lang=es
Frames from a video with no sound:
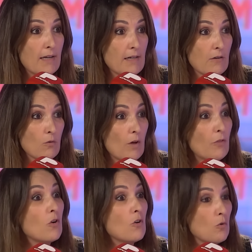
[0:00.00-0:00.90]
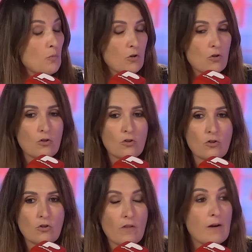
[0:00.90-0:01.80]
En, cuando
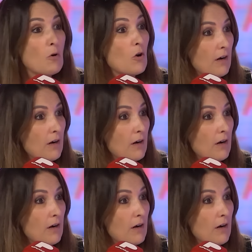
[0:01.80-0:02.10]
hubo lo del,